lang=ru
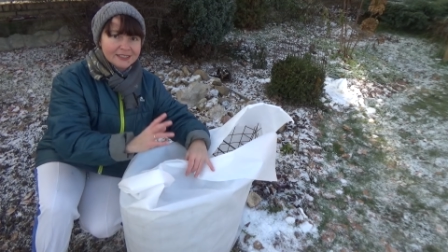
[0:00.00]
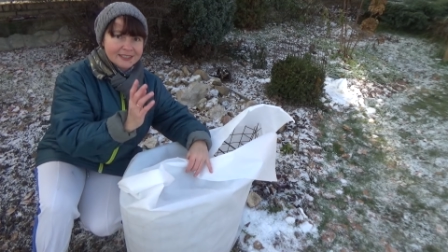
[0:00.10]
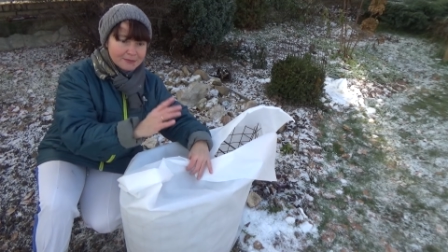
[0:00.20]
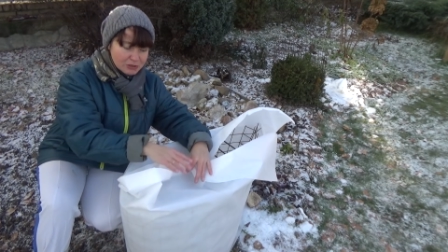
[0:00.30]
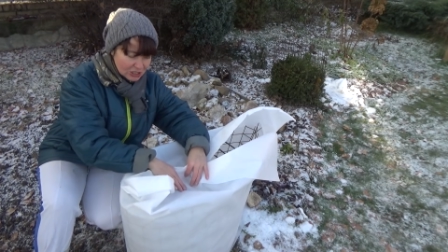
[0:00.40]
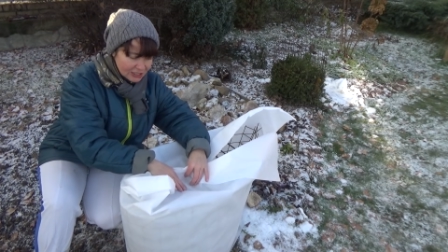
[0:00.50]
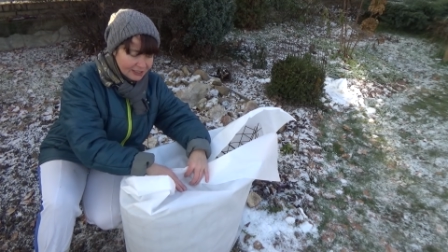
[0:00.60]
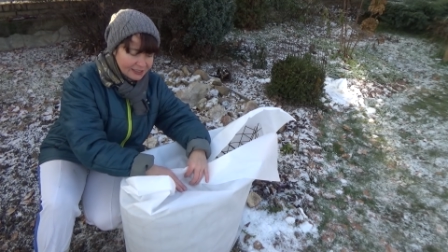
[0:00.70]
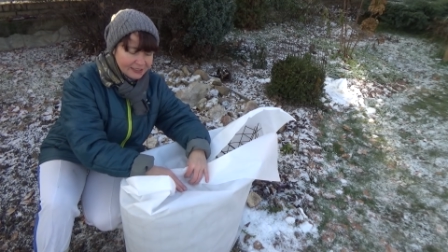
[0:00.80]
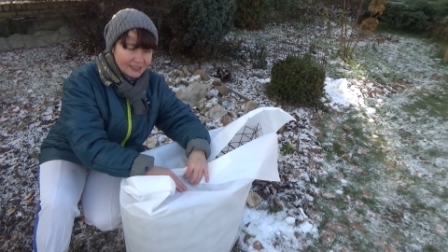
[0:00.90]
на самшит,
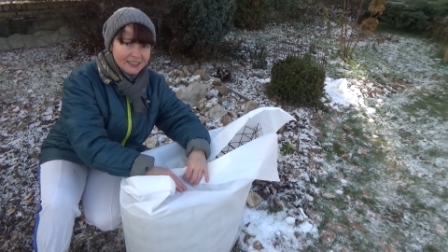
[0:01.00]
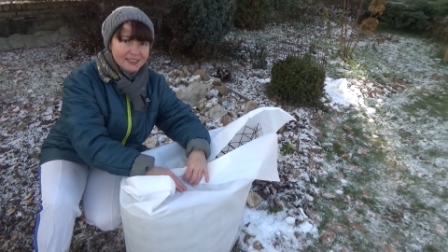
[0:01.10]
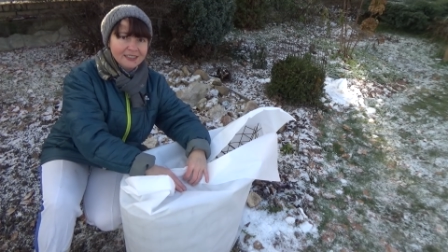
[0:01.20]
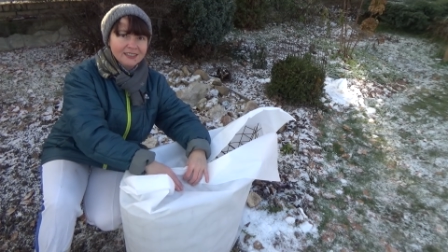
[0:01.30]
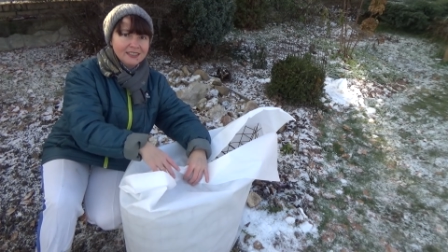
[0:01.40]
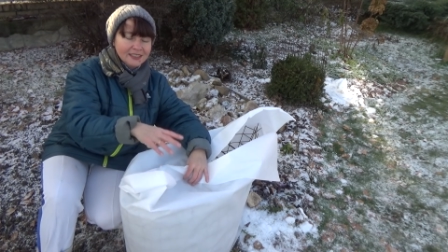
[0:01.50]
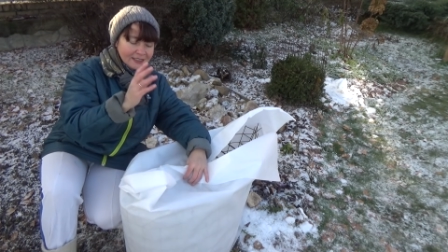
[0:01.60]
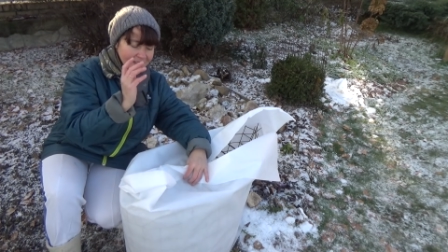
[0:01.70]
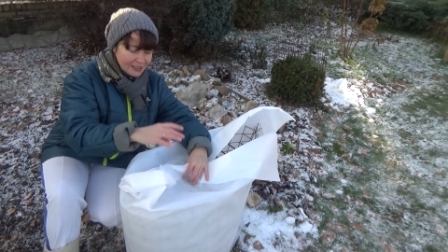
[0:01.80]
да, и не,